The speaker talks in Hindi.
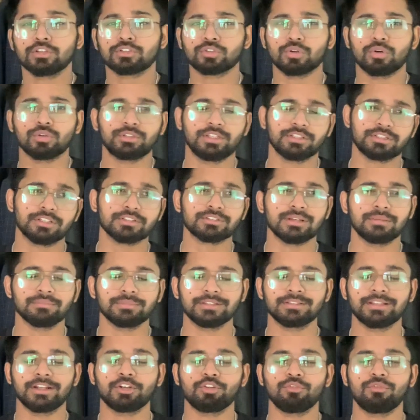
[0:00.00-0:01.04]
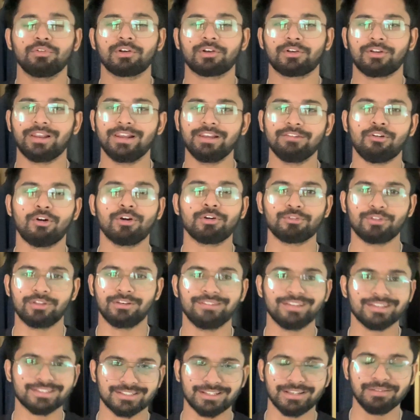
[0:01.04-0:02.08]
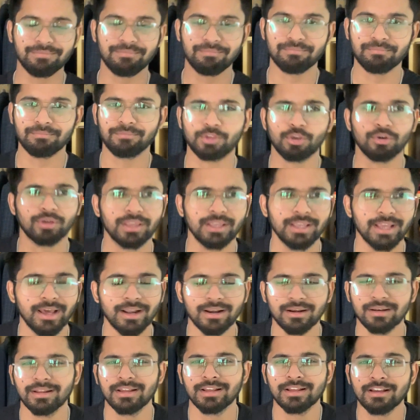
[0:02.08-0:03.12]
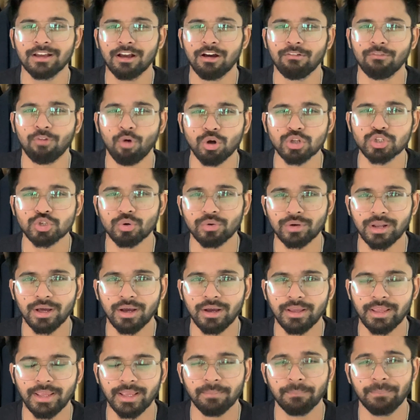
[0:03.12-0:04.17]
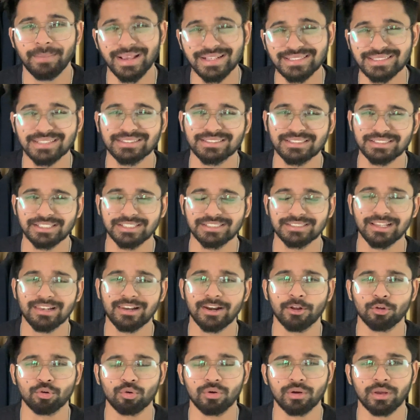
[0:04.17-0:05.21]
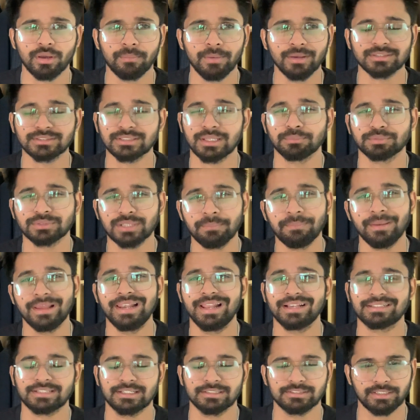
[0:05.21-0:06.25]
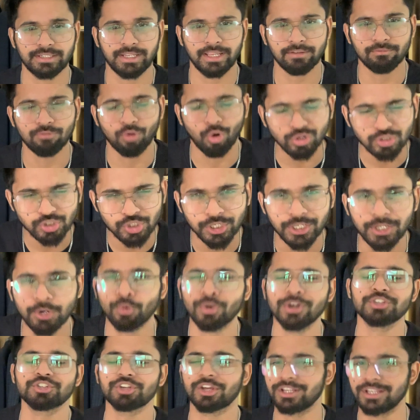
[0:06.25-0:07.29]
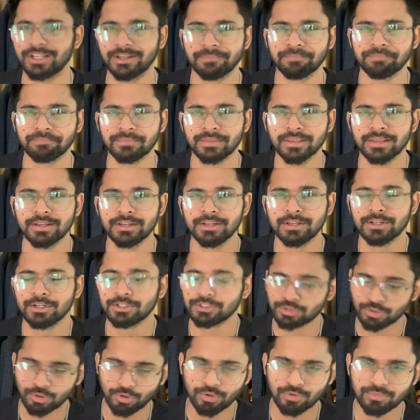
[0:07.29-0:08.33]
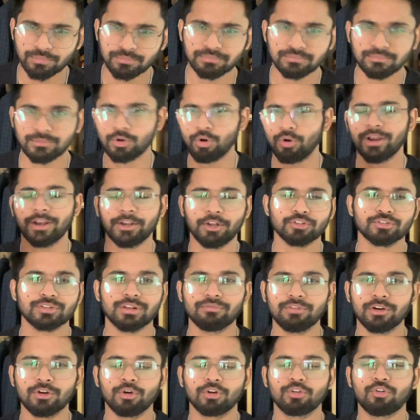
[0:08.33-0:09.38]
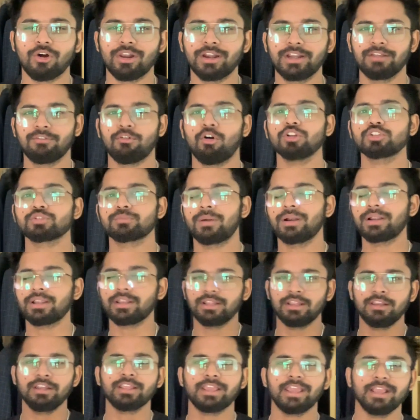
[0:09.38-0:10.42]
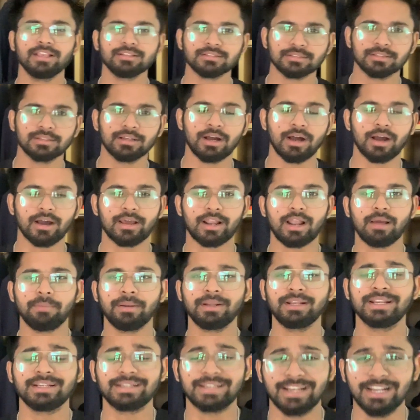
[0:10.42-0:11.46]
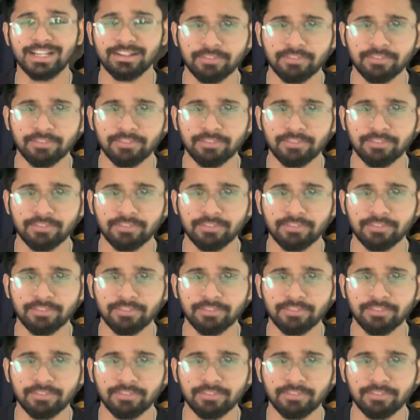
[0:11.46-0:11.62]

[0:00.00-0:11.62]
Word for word: सो दिस इज समथिंग दैट यू वुड रियली वॉन्ट टू इन्वेस्ट इन क्योंकि यार वॉच होना एक बेसिक सी चीज़ है लड़कों के पास सबसे पहली एक्सेसरी एक वॉच ही होनी चाहिए सो गो गेट योर सेल्फ अ गुड क्वालिटी वॉच बट इन केस अगर आप एक डिटेल्ड